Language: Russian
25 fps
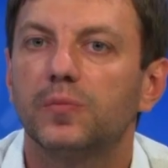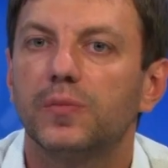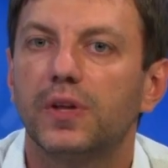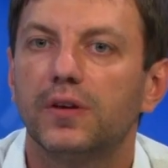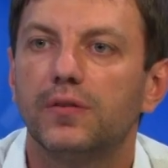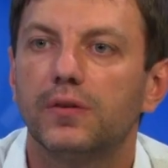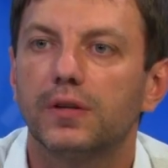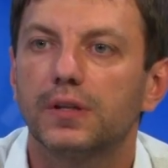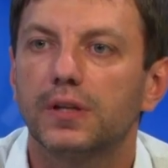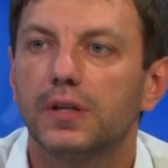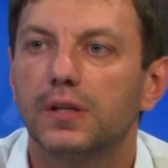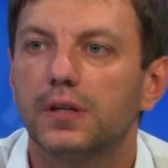
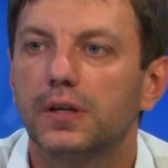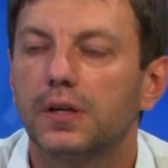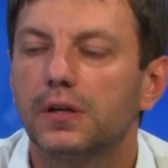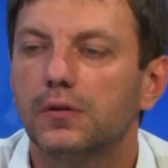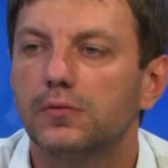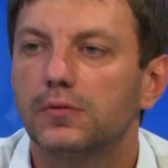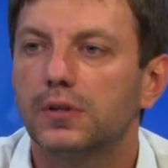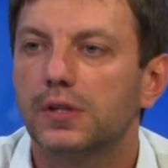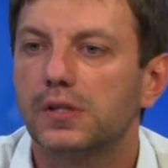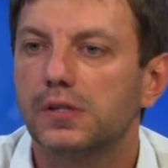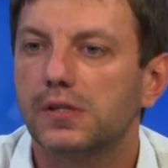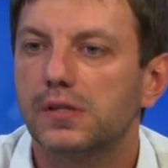наверное, да,
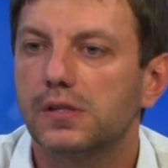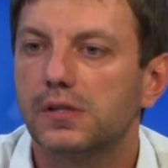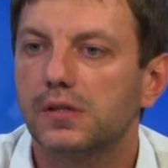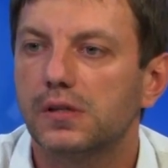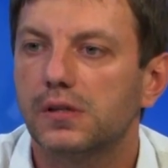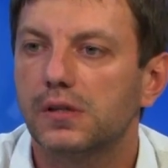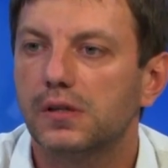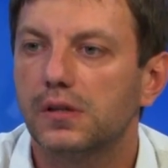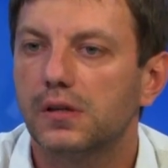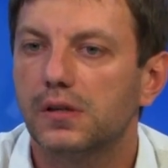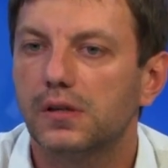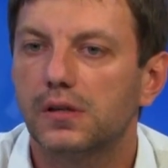у нас
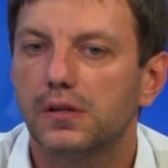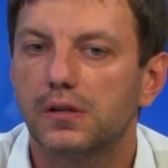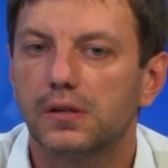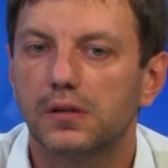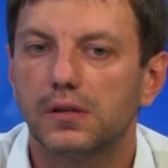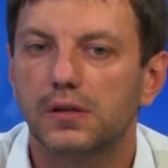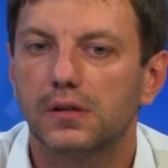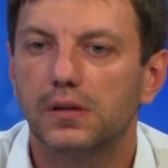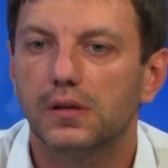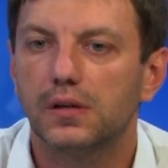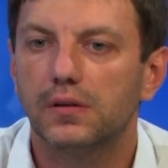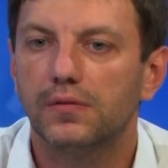
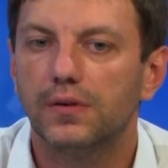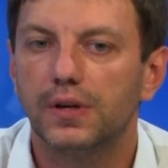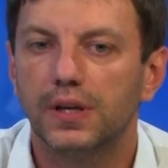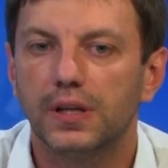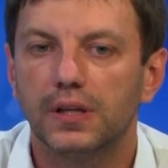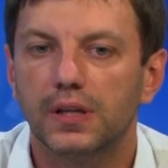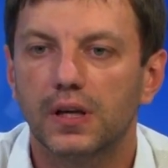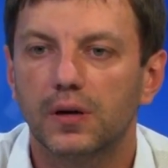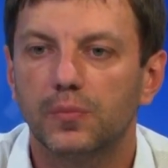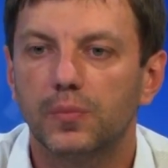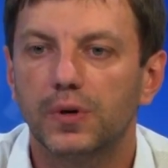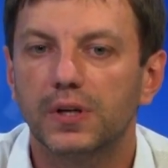
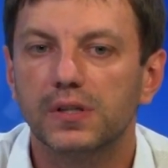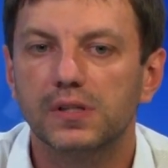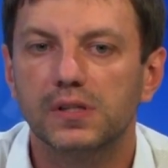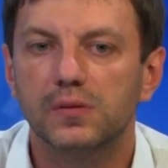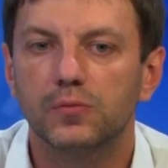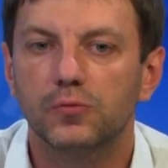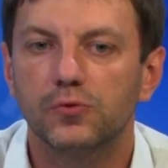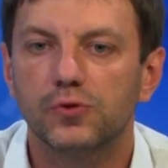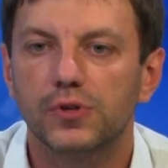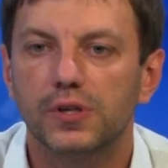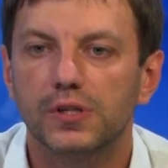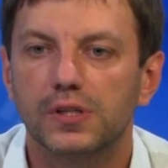аварийно
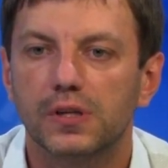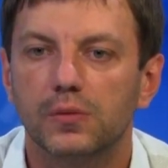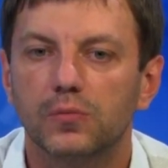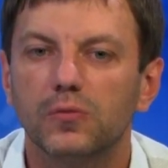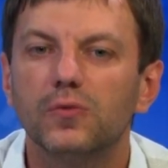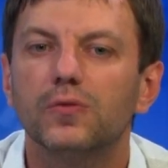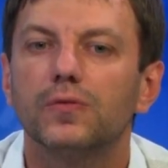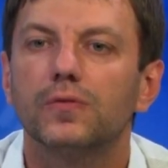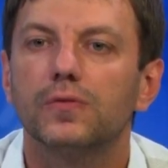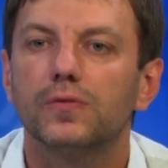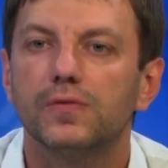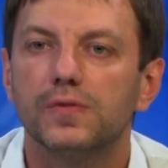опасным участком, ну,